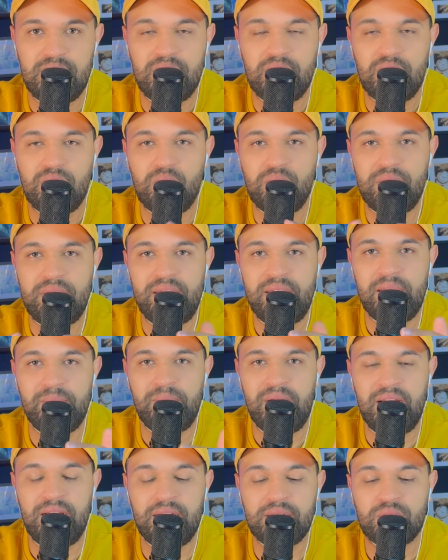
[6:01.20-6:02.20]
وهي
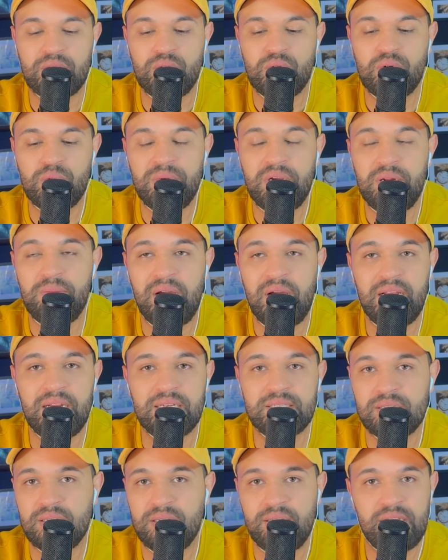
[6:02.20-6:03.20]
بحال الطوموبيل بحال
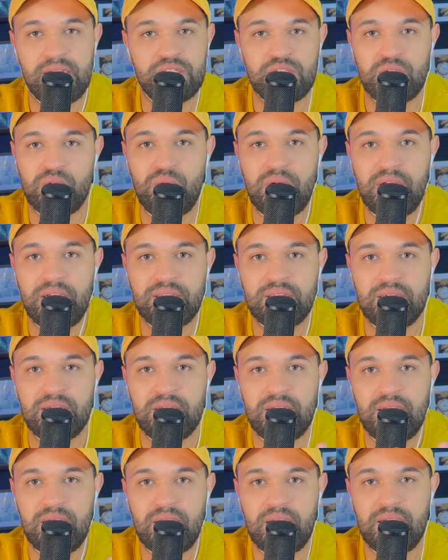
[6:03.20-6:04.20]
صيقة شي واحد
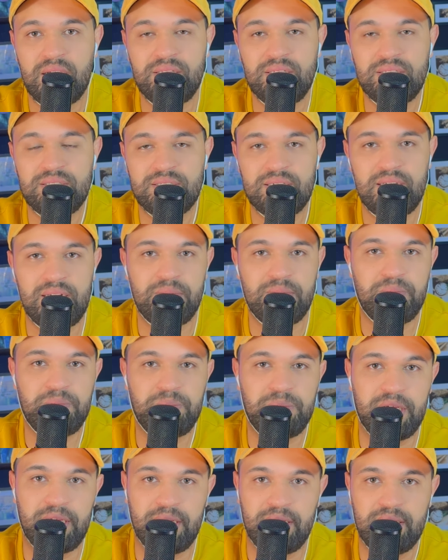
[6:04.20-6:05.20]
غادي تقلب
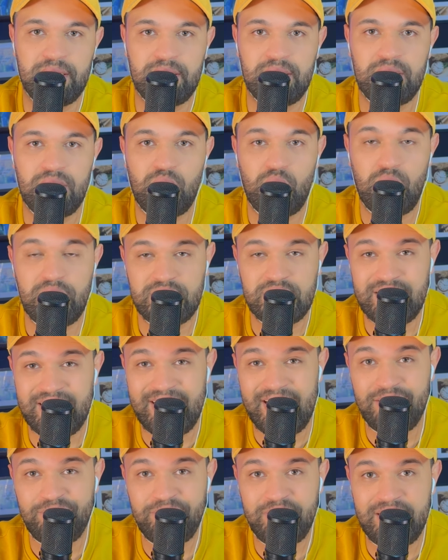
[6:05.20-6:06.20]
به وهادشي
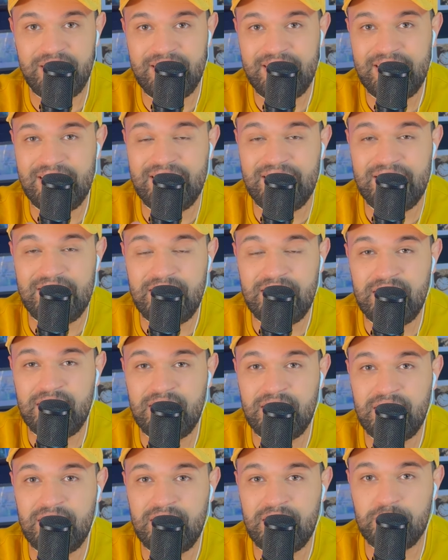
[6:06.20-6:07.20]
كان في
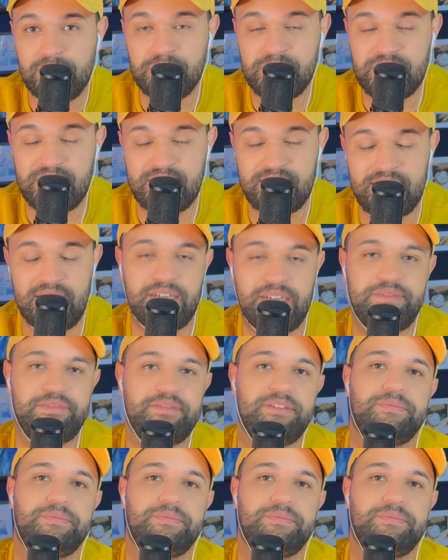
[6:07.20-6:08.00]
الليل بزاف